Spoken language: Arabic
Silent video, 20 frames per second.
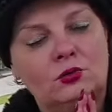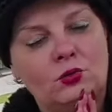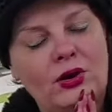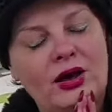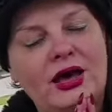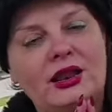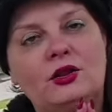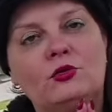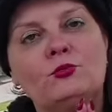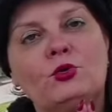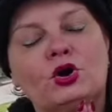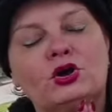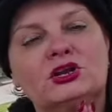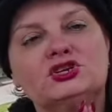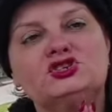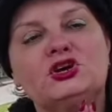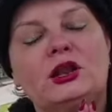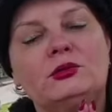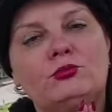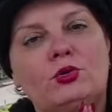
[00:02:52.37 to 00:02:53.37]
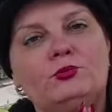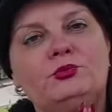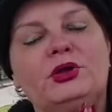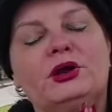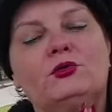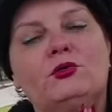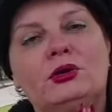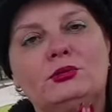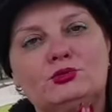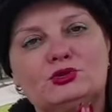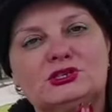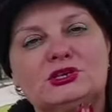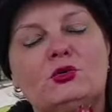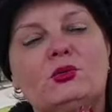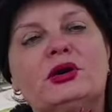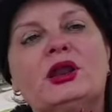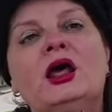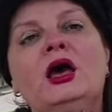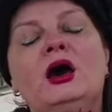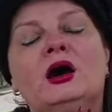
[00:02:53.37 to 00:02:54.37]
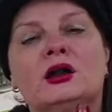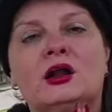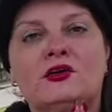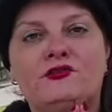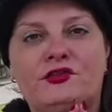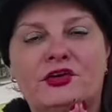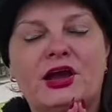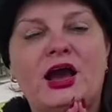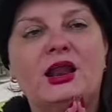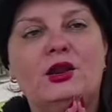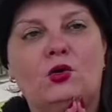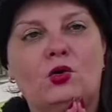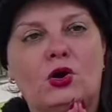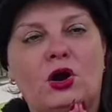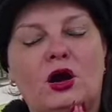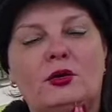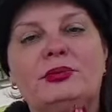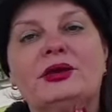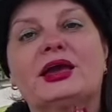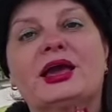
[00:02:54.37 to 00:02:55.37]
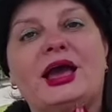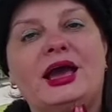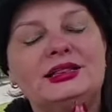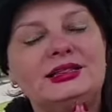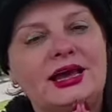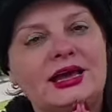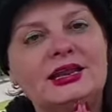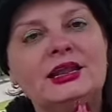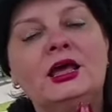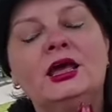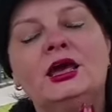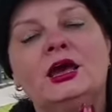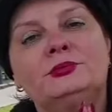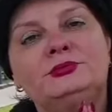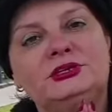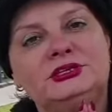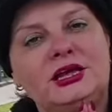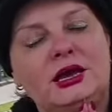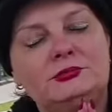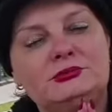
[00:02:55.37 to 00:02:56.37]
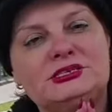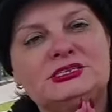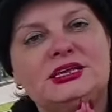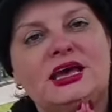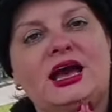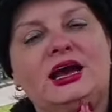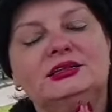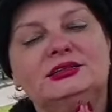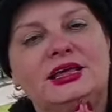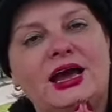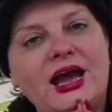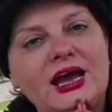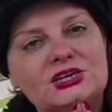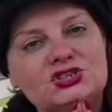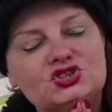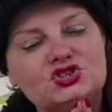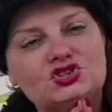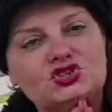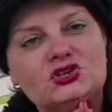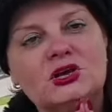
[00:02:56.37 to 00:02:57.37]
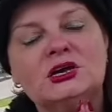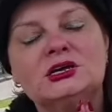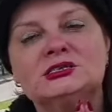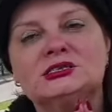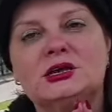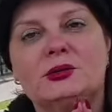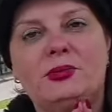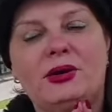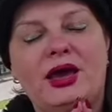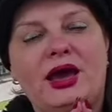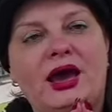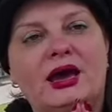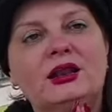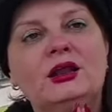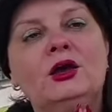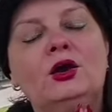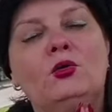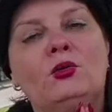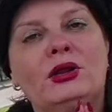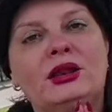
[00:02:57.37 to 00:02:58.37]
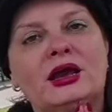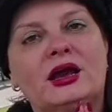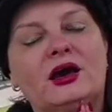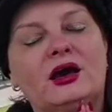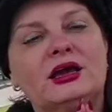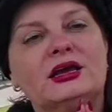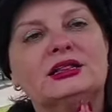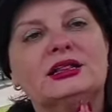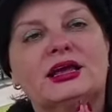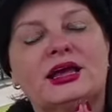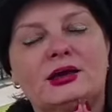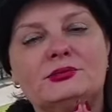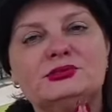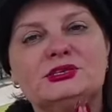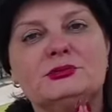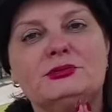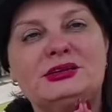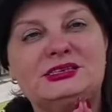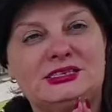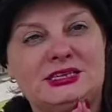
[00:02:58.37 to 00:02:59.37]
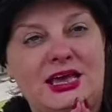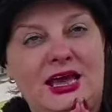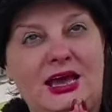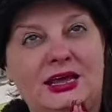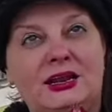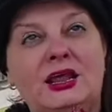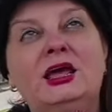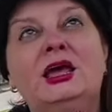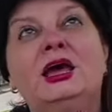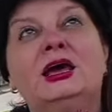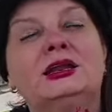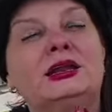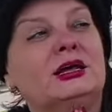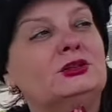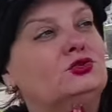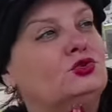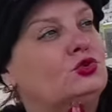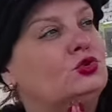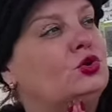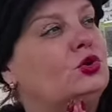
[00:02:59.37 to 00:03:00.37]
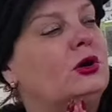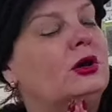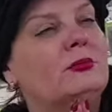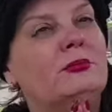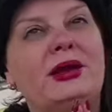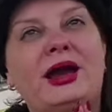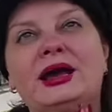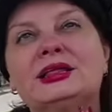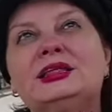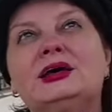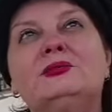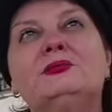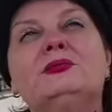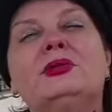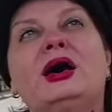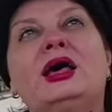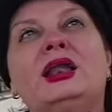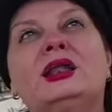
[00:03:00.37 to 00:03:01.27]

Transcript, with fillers: والمخرج المبدع والمصور رافق العقابي غدا ابتداء من الساعه 11 صباحا ولغايه الخمسة مساء ندعو بعدم